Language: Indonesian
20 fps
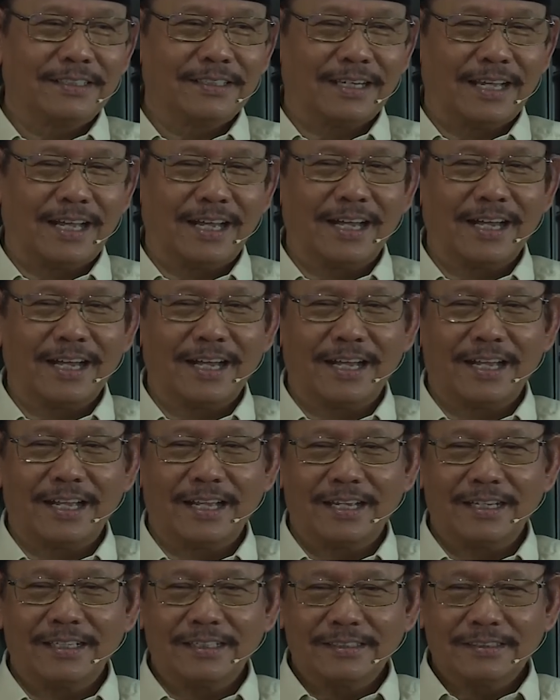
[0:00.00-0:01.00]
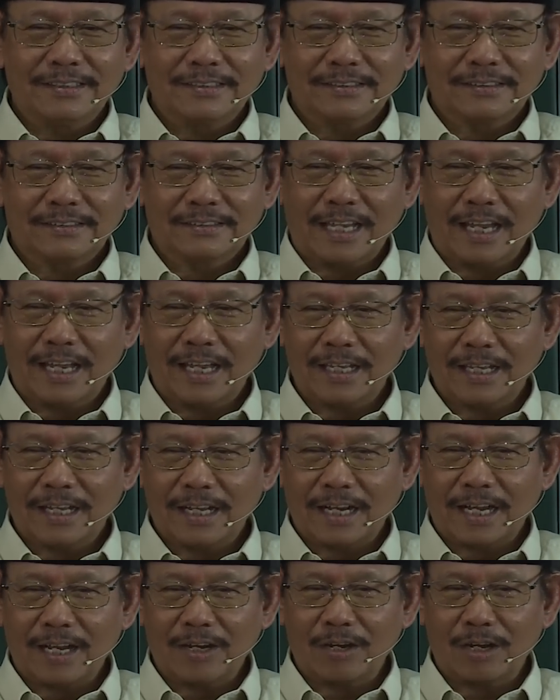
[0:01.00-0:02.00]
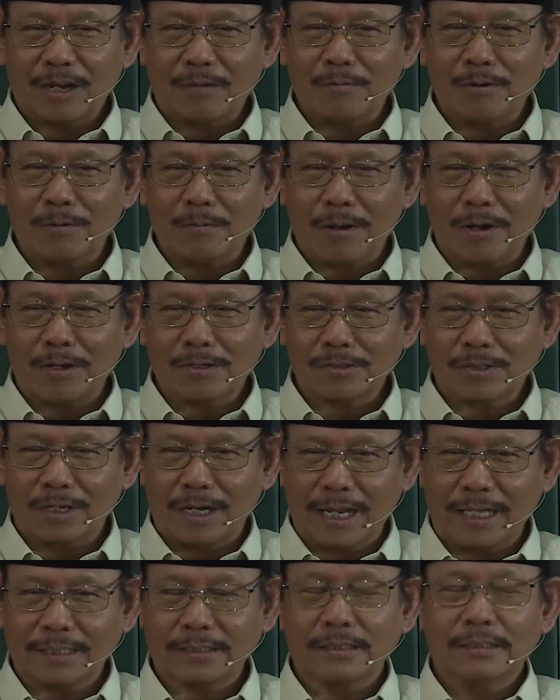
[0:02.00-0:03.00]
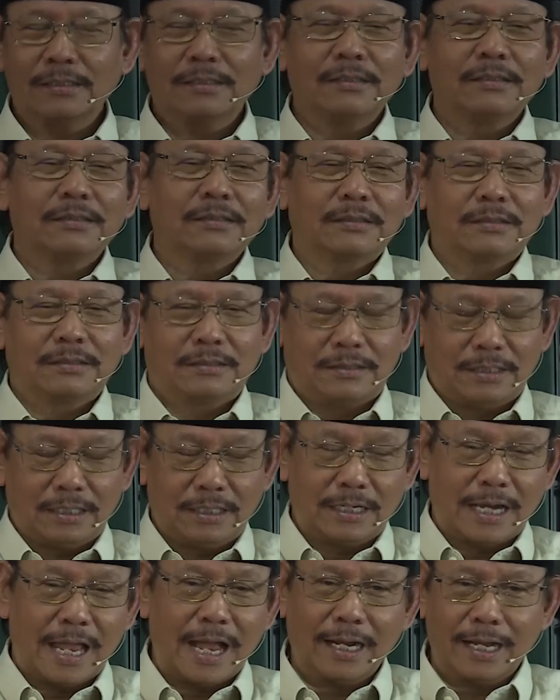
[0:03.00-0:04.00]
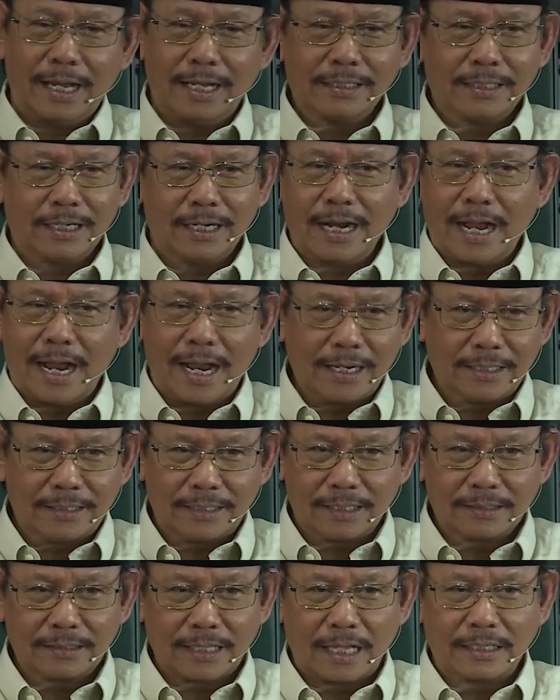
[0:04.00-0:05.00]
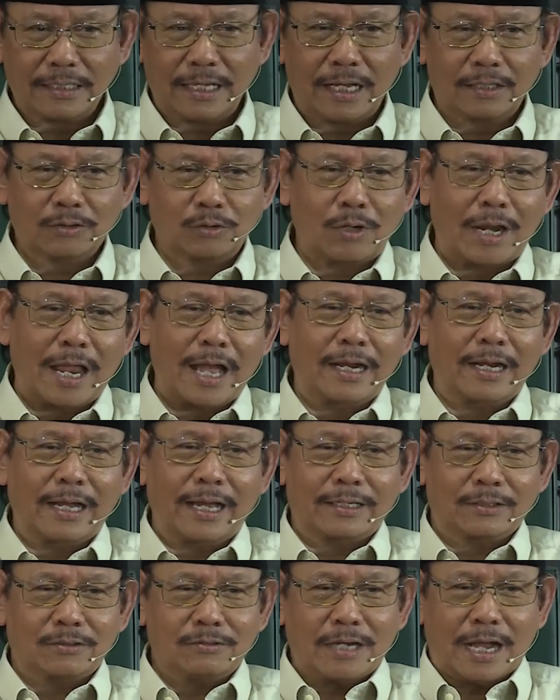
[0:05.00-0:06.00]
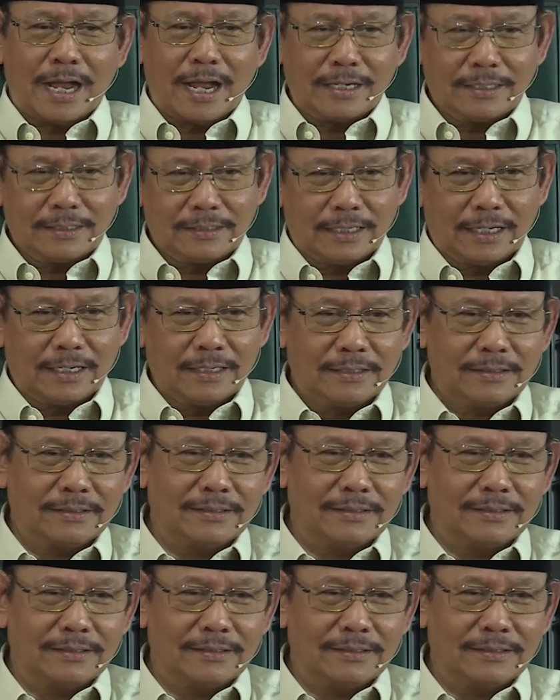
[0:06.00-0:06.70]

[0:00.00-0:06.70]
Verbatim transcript: Nah, saya kalau kamu mau sholat di langgar ya enggak ada, tayak tuh langgar tuh enggak ada.